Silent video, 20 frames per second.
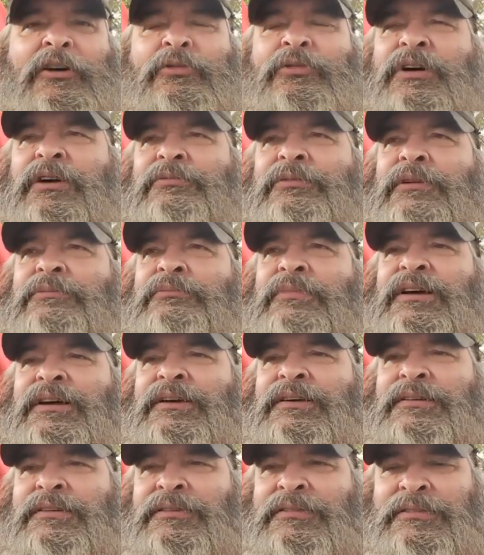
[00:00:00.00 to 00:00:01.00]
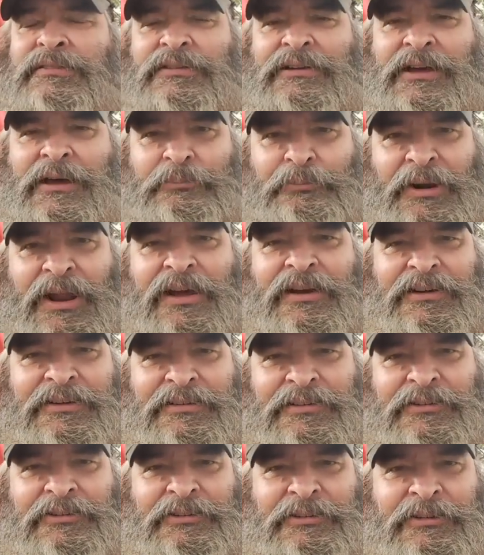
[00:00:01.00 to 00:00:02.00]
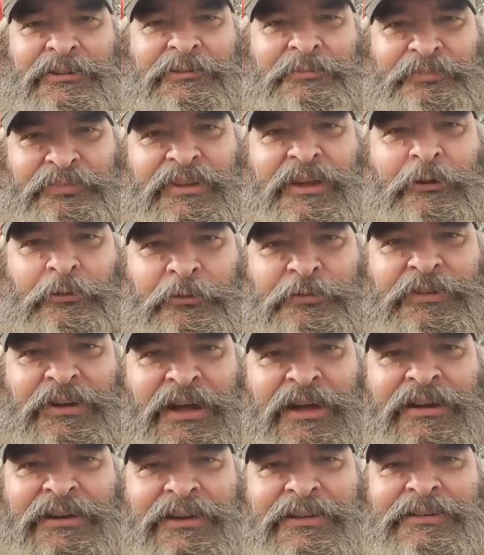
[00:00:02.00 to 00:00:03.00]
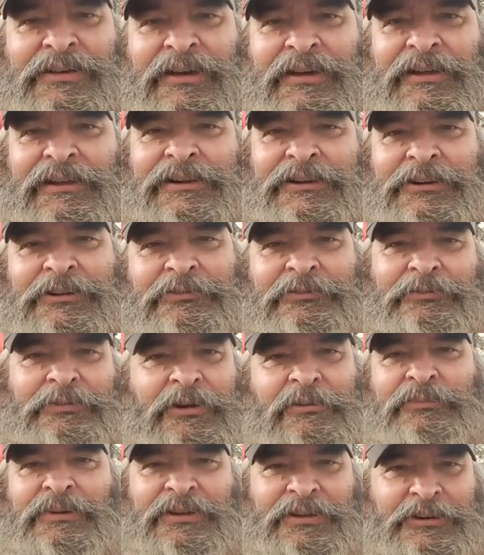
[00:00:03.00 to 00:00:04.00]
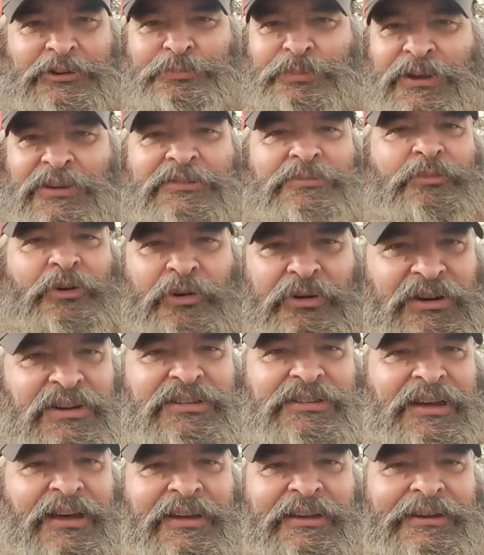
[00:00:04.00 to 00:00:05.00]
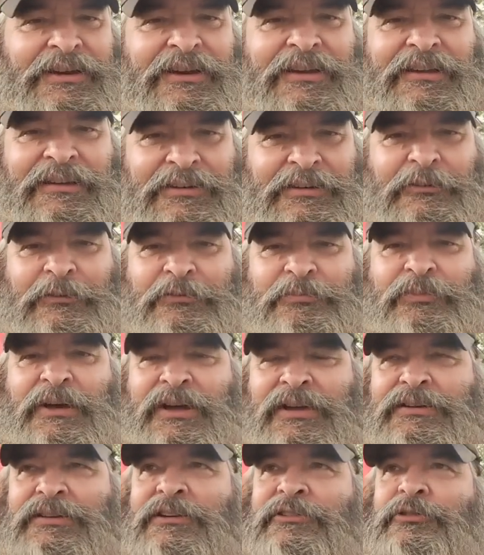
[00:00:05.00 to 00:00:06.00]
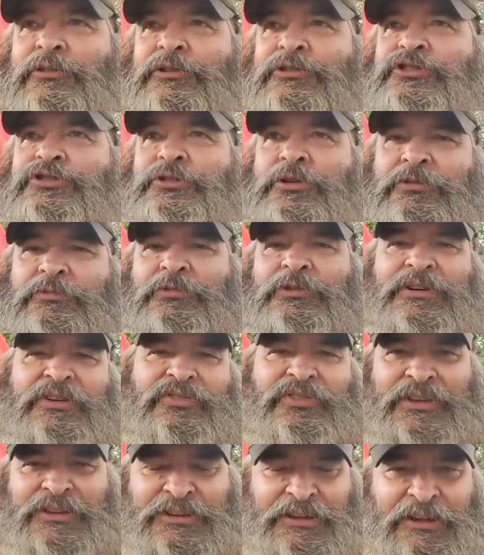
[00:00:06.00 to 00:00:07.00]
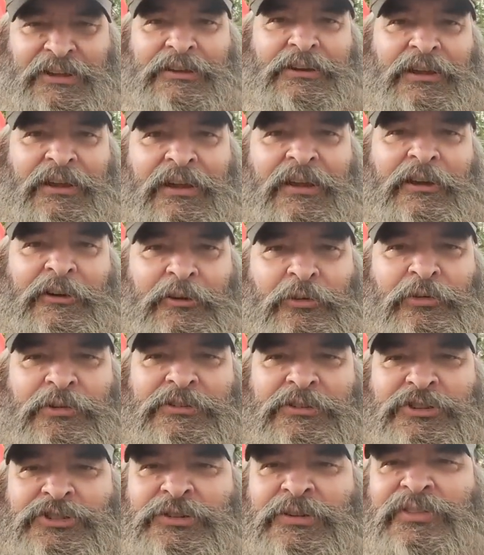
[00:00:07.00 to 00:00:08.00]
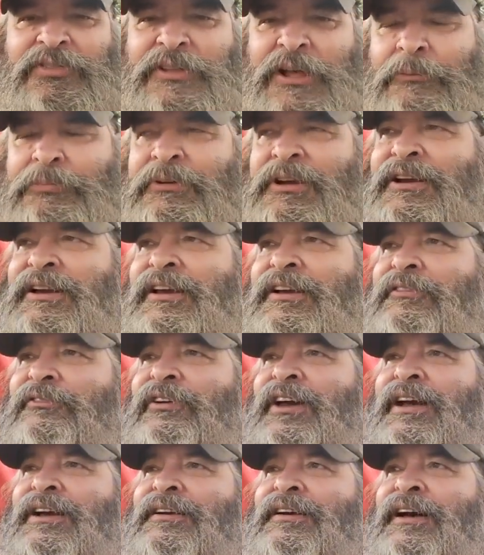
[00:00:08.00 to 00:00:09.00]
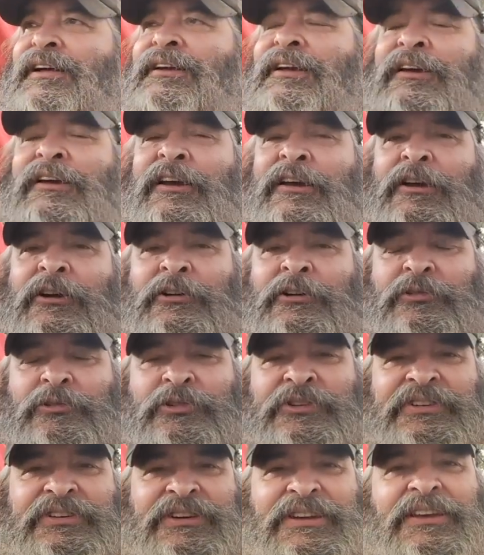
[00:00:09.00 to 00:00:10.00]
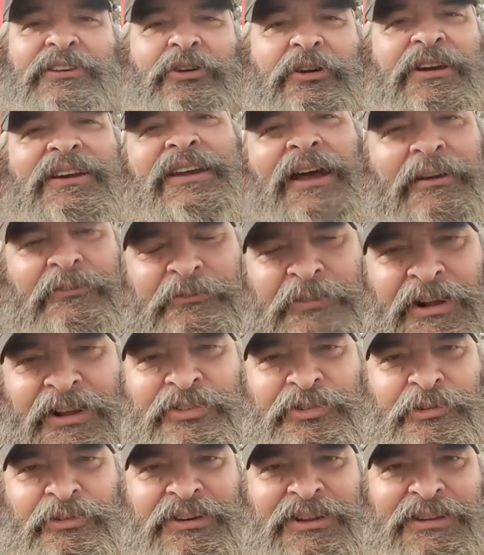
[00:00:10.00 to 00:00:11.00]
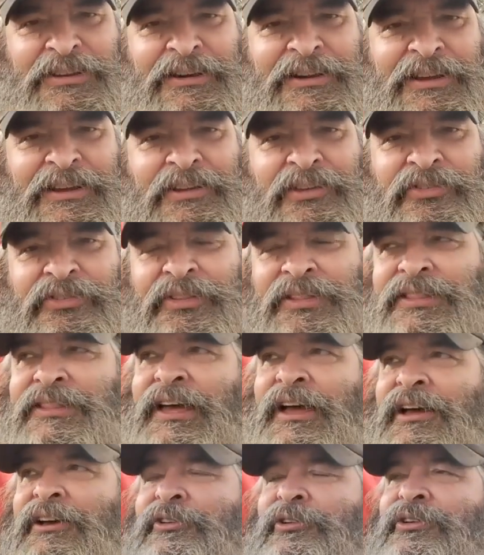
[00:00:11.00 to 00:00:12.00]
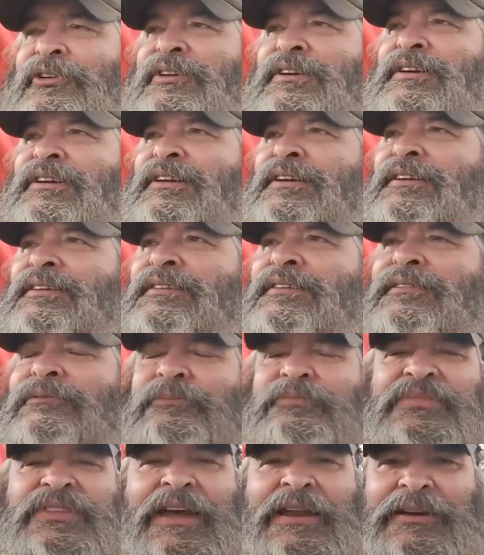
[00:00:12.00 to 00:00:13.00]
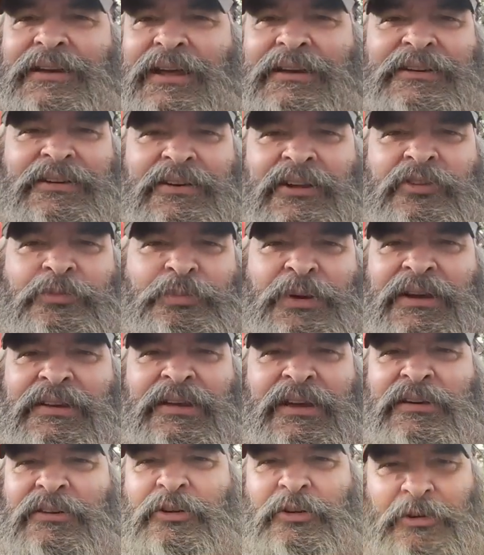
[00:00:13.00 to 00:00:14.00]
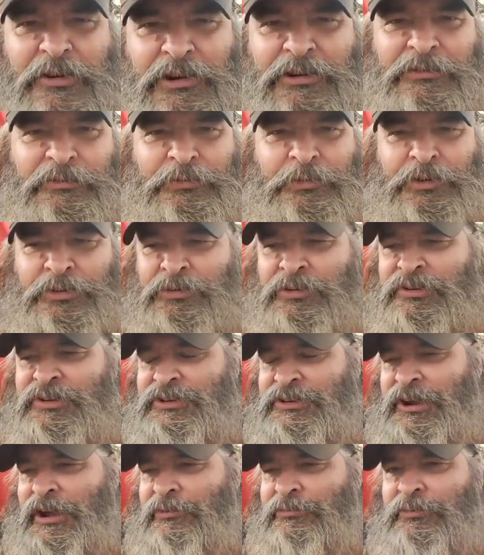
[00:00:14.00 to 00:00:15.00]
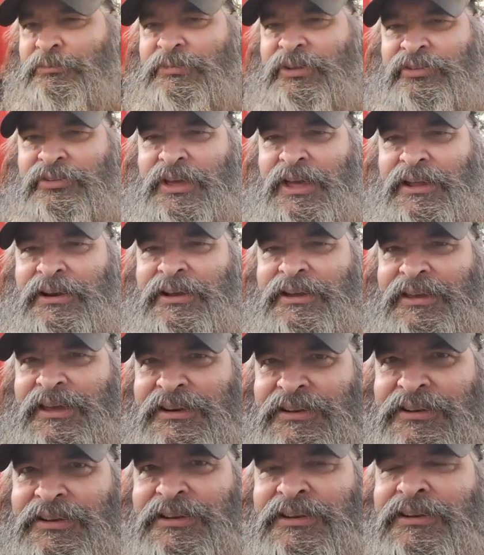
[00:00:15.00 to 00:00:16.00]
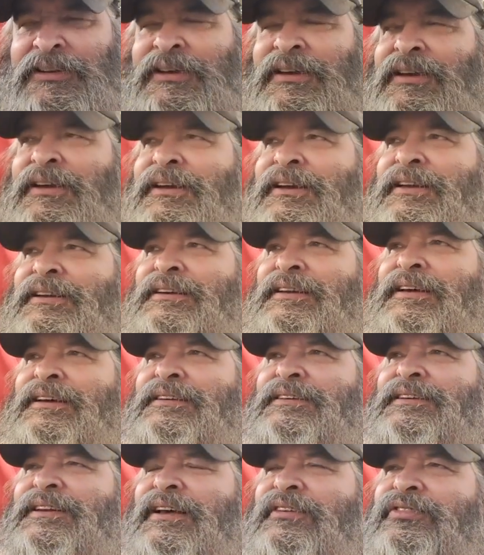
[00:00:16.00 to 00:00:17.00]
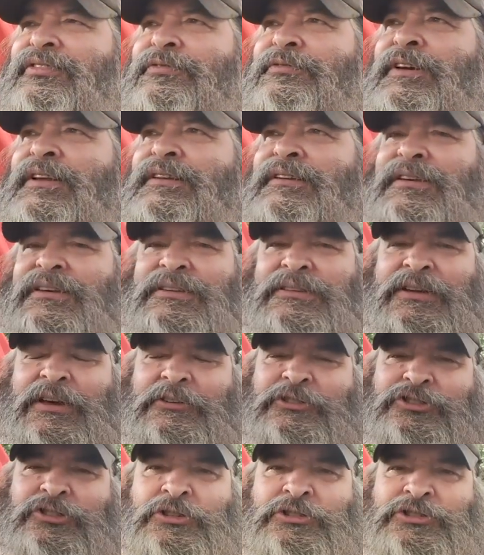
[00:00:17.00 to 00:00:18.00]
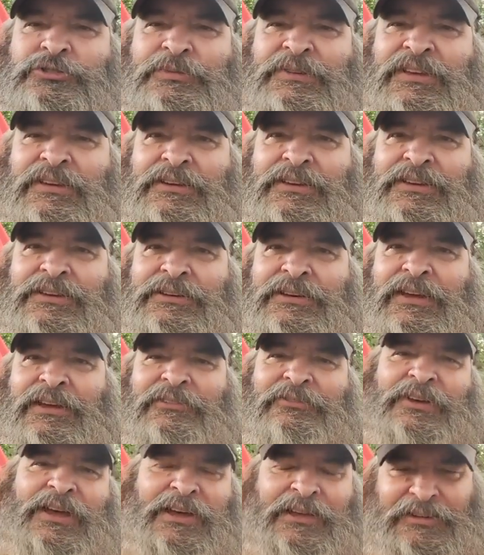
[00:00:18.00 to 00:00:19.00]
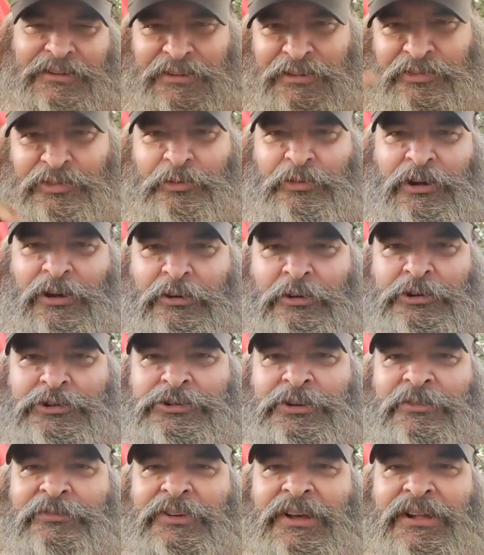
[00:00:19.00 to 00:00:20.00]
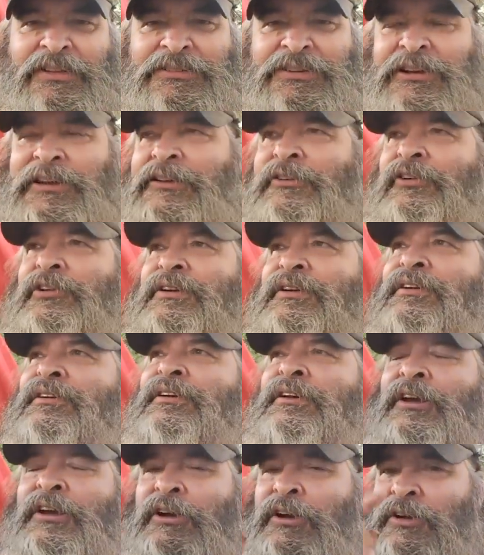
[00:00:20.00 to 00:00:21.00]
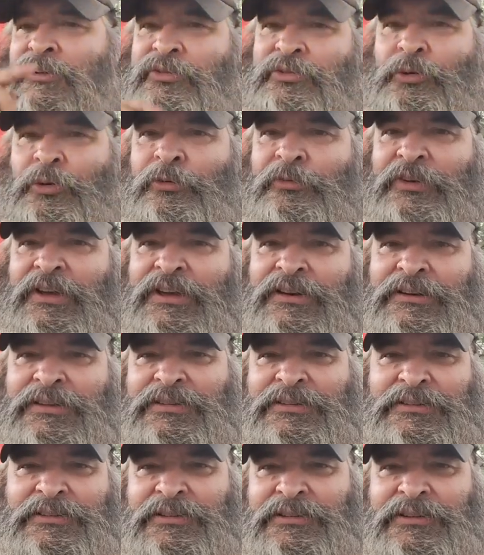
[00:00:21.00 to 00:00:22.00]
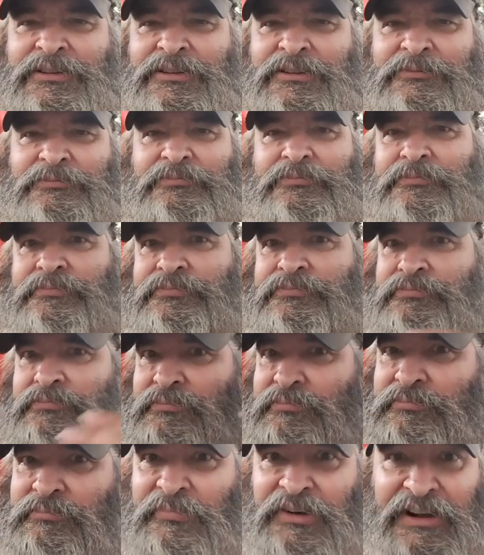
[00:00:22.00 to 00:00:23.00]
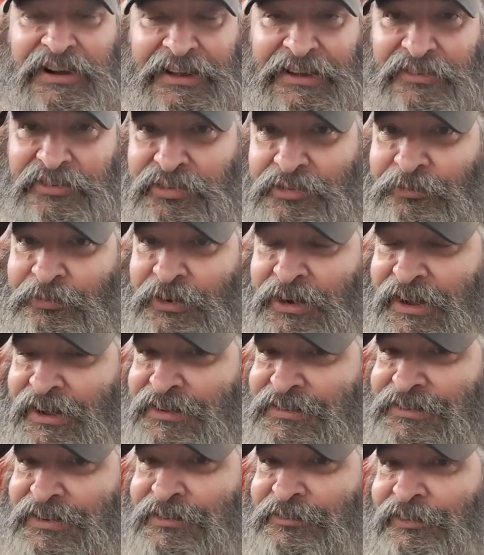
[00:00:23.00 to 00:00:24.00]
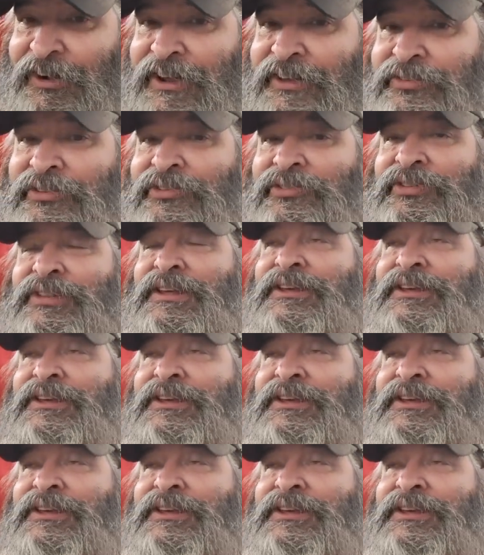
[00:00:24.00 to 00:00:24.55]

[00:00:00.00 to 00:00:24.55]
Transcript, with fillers: Oder wenn man äh, Ablageauftrag äh, erteilt, weil man entsprechend Möglichkeiten hat auf dem eigenen Grundstück, wo gesichert und geschützt abgelegt werden kann und die können die Anweisung nicht lesen ne, und äh, dann landet das Paket irgendwo, nur nicht da, wo man es gerne hätte Ne, das finde ich dann schon schwierig. Ne? Wir hatten hier sogar auch schon welche, die konnten so wenig äh, lesen vielleicht, ich weiß es